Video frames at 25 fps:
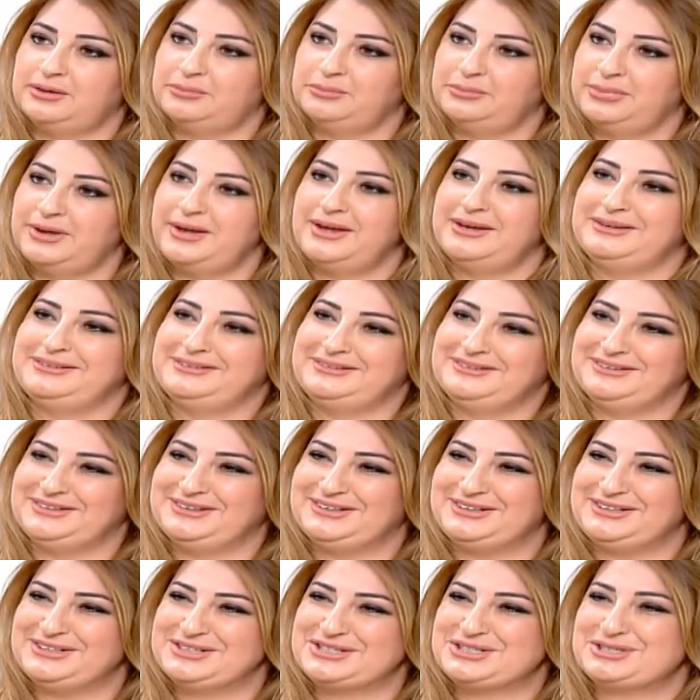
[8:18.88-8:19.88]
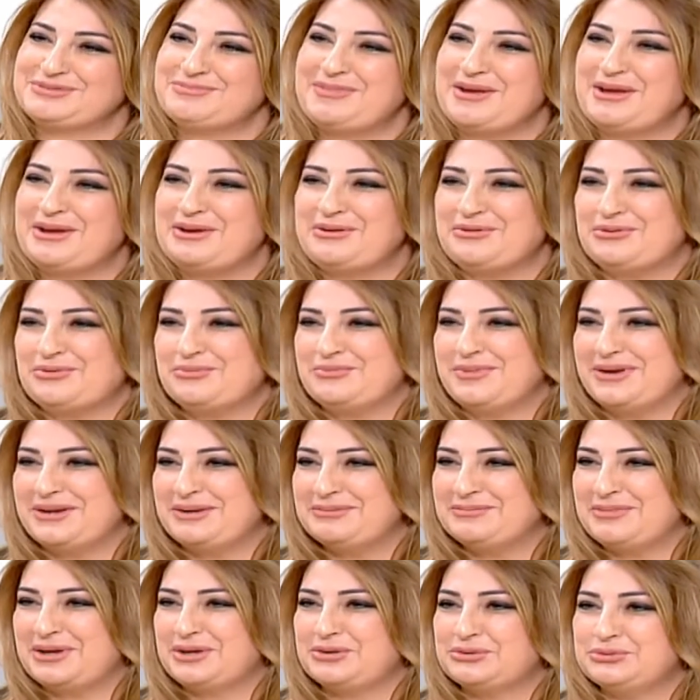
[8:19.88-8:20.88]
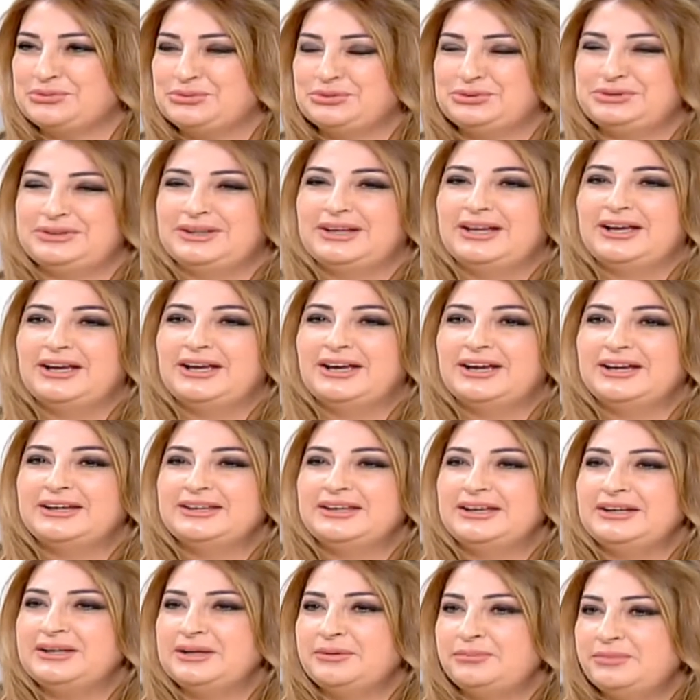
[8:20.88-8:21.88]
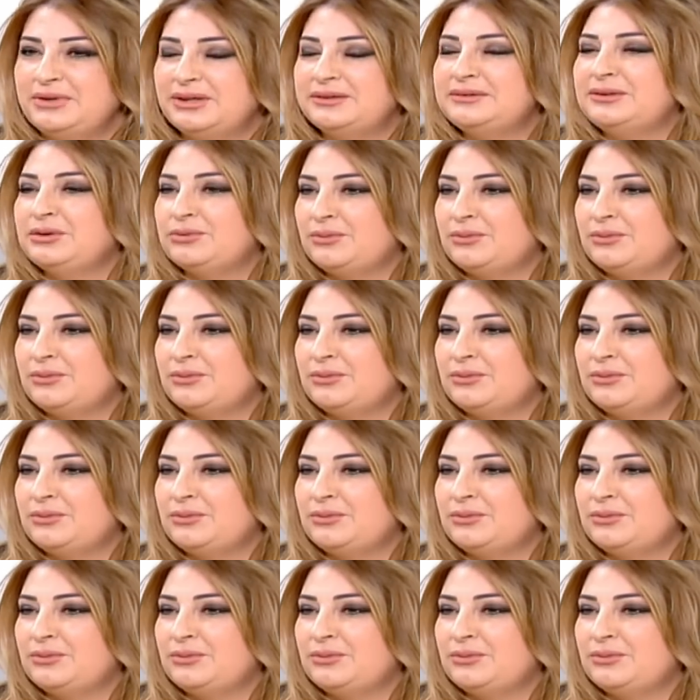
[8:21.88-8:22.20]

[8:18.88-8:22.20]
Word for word: بين الشمال وبين بيروت يلي بيقدر